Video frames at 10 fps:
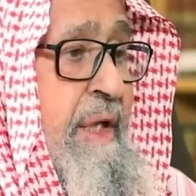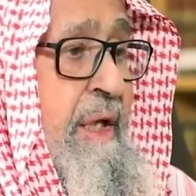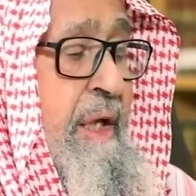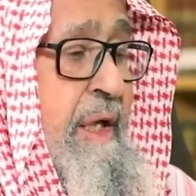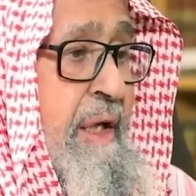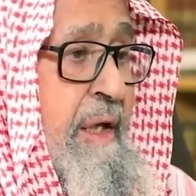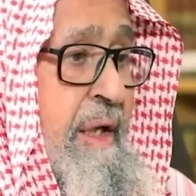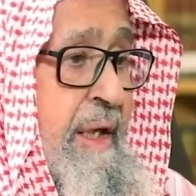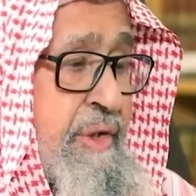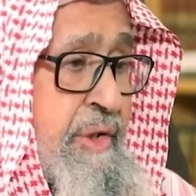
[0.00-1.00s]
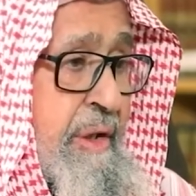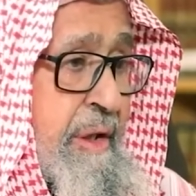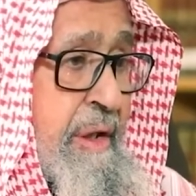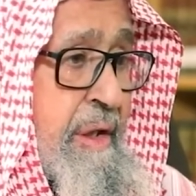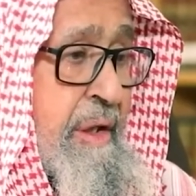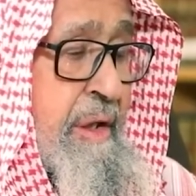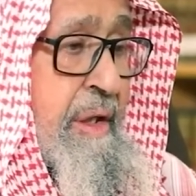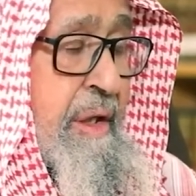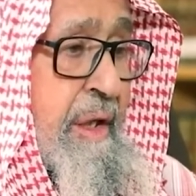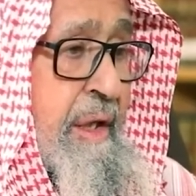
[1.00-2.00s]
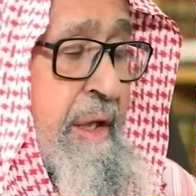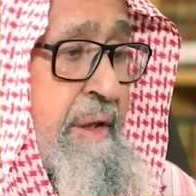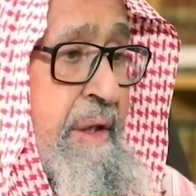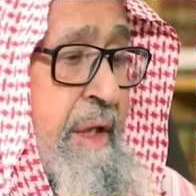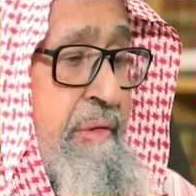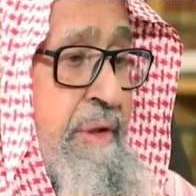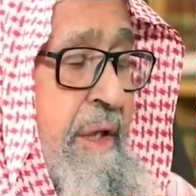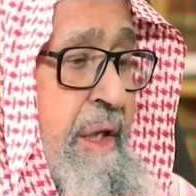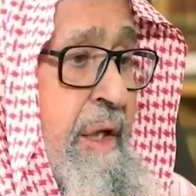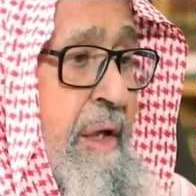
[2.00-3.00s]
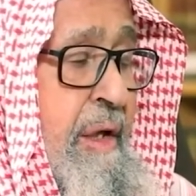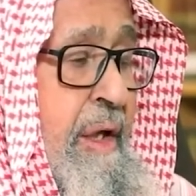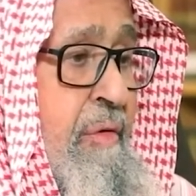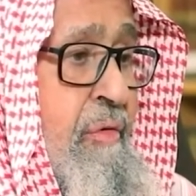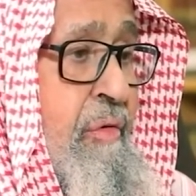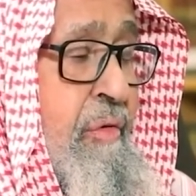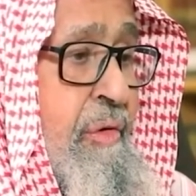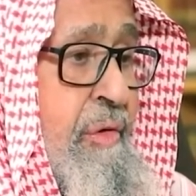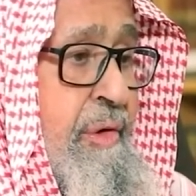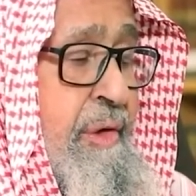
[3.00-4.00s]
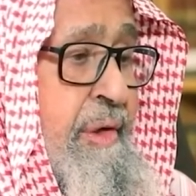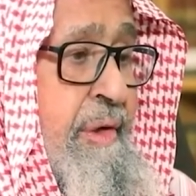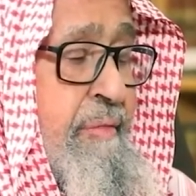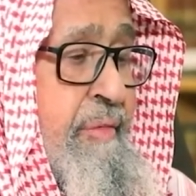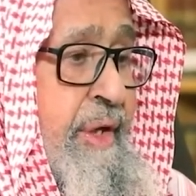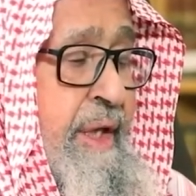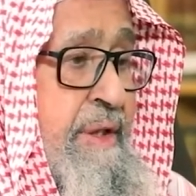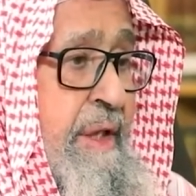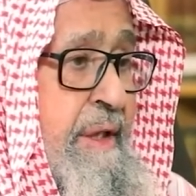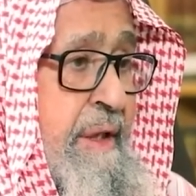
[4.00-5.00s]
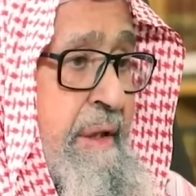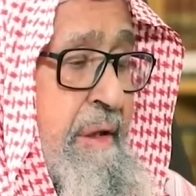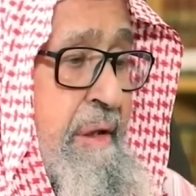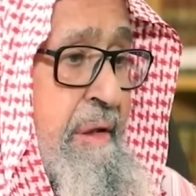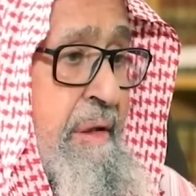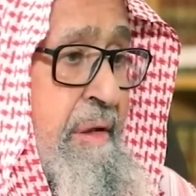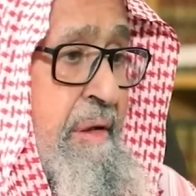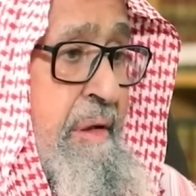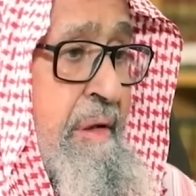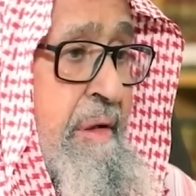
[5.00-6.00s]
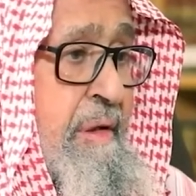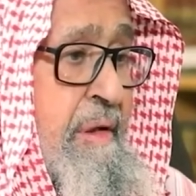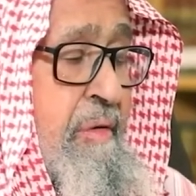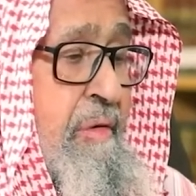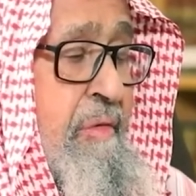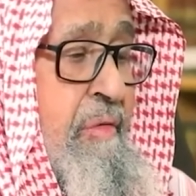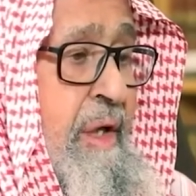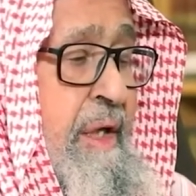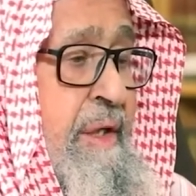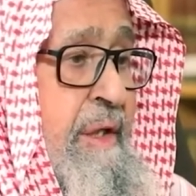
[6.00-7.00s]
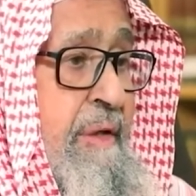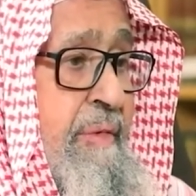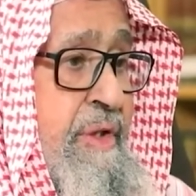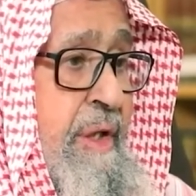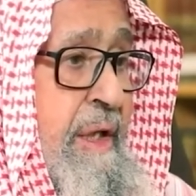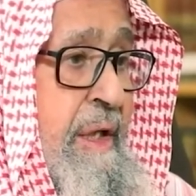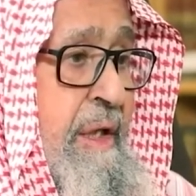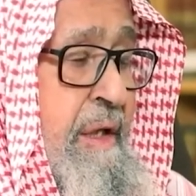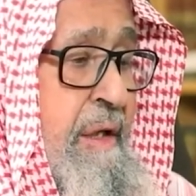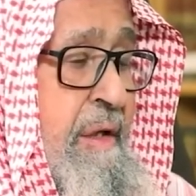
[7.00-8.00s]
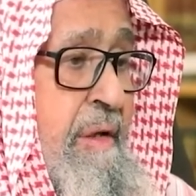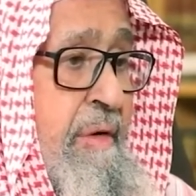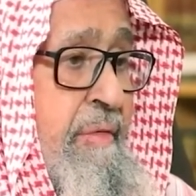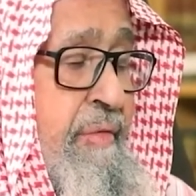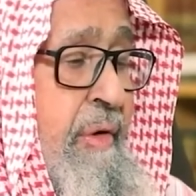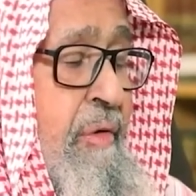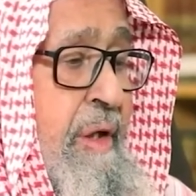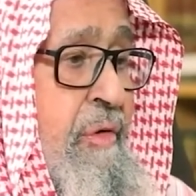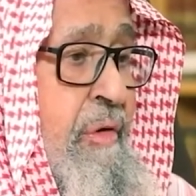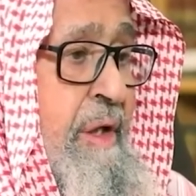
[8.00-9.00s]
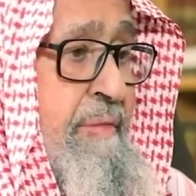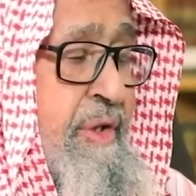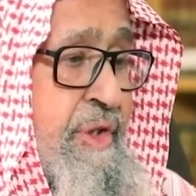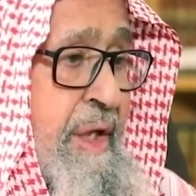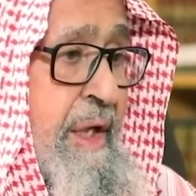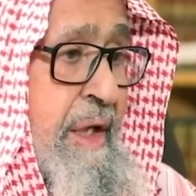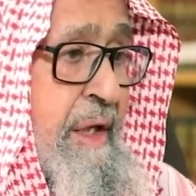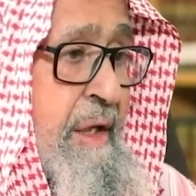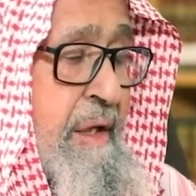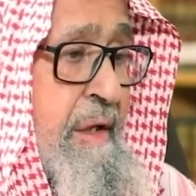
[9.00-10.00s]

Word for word: الى الاصل التي اوجدها الله من اجله وهذه المصلحه فوق كل مصلحه